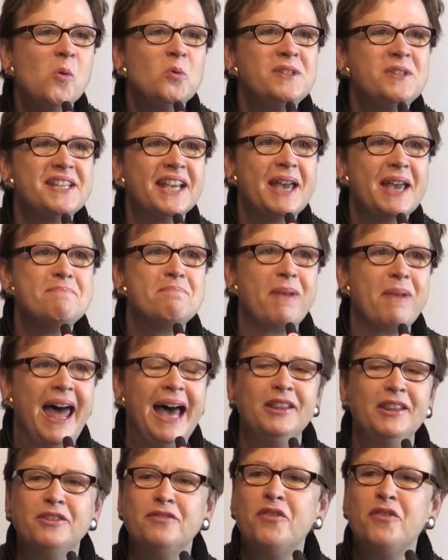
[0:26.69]
unsere
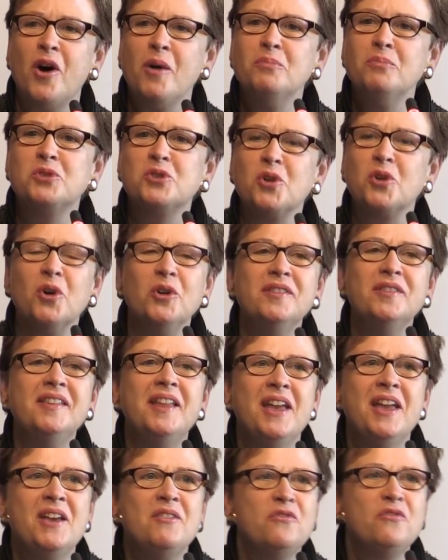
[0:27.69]
Plattform schon
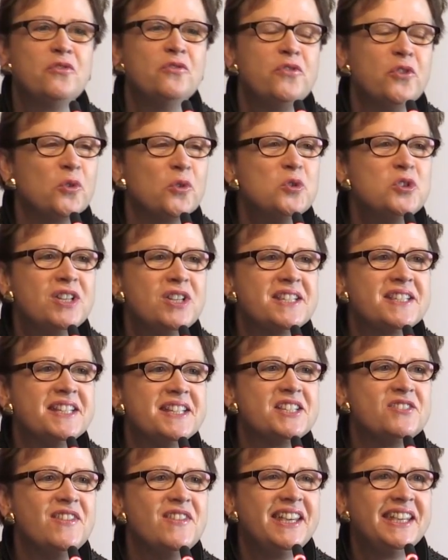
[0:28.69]
für uns ist
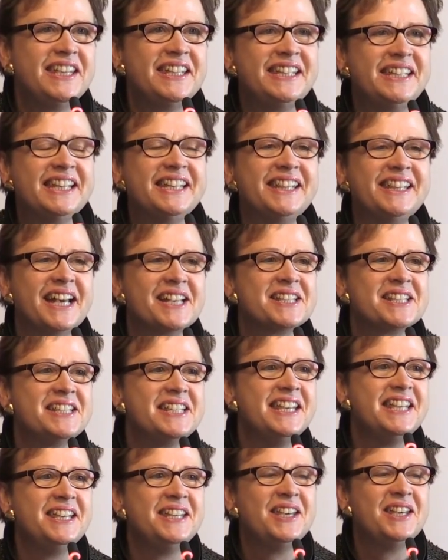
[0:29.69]
es wichtig, dass
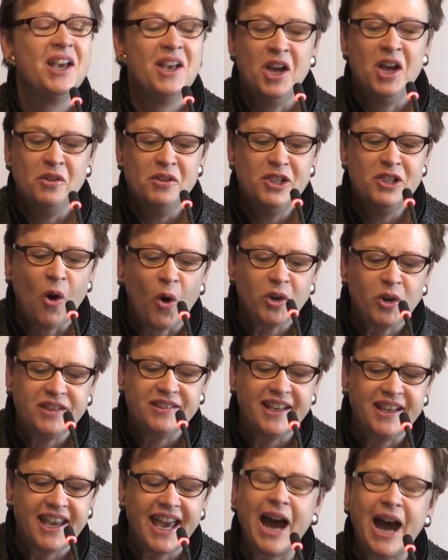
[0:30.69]
sich
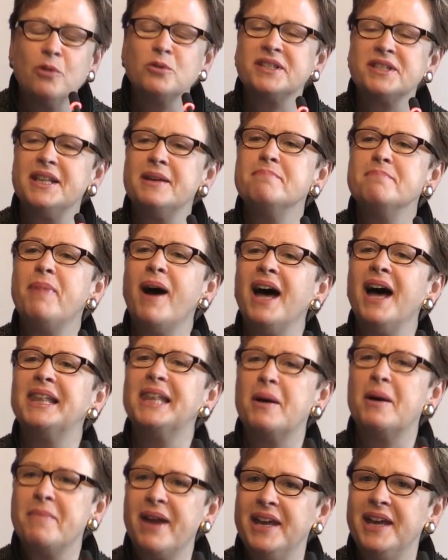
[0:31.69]
Leute aus dem
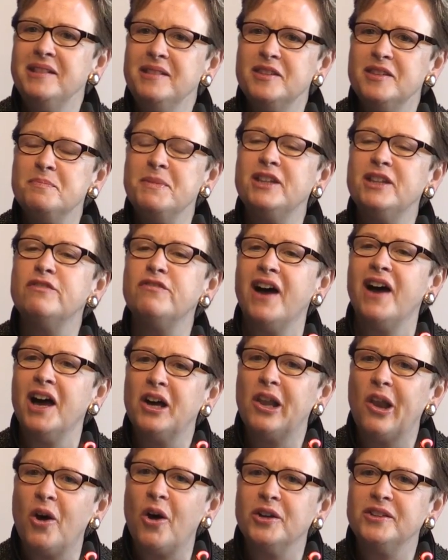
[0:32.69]
Parlament mit
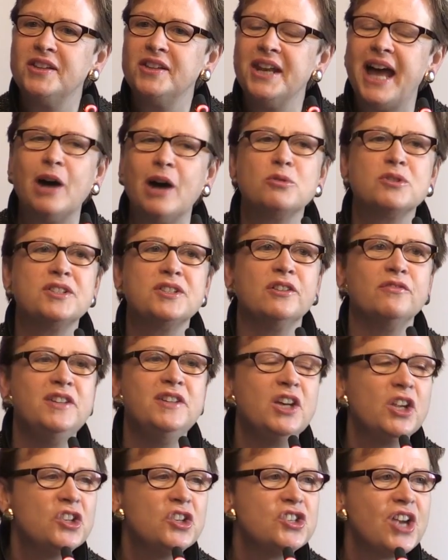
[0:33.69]
Fachleuten aus der
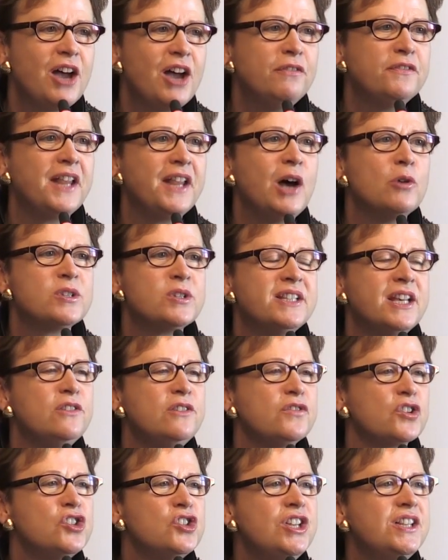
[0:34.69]
Wirtschaft, aus
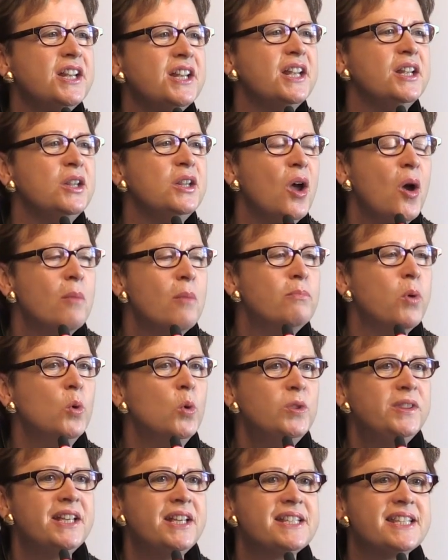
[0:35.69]
den verschiedenen
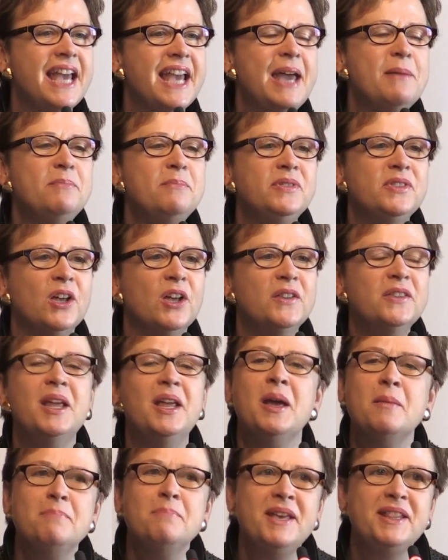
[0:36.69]
Bundesämtern,
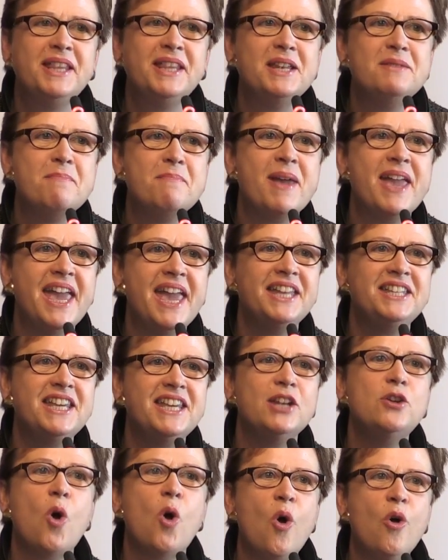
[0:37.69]
mit den
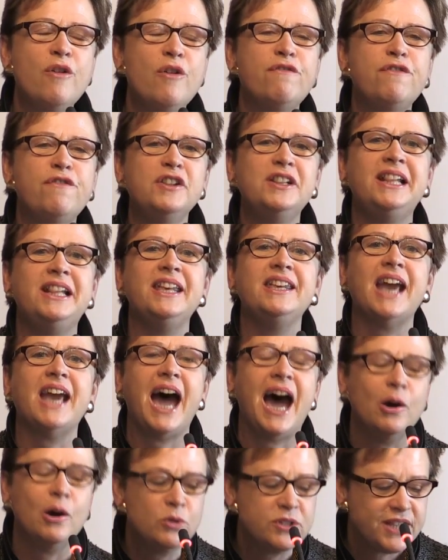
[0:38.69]
Medien öffentlich
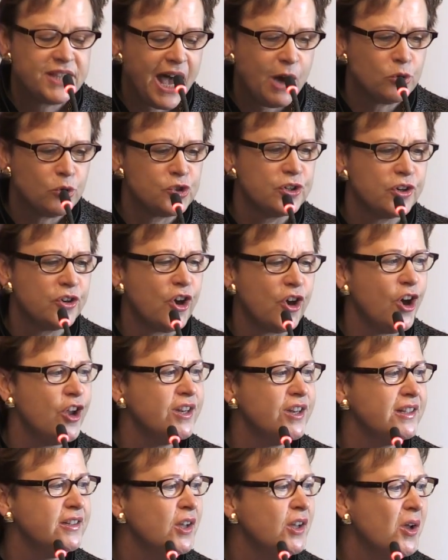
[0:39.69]
austauschen
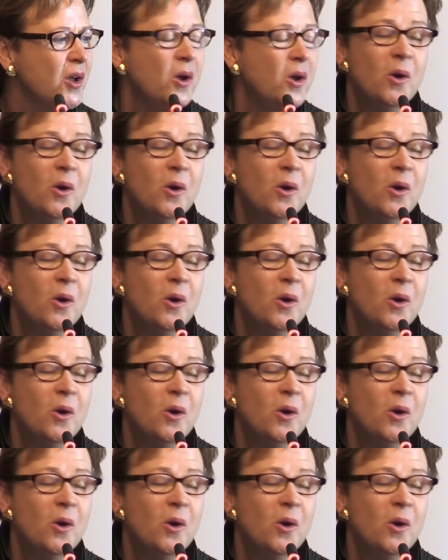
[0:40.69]
können.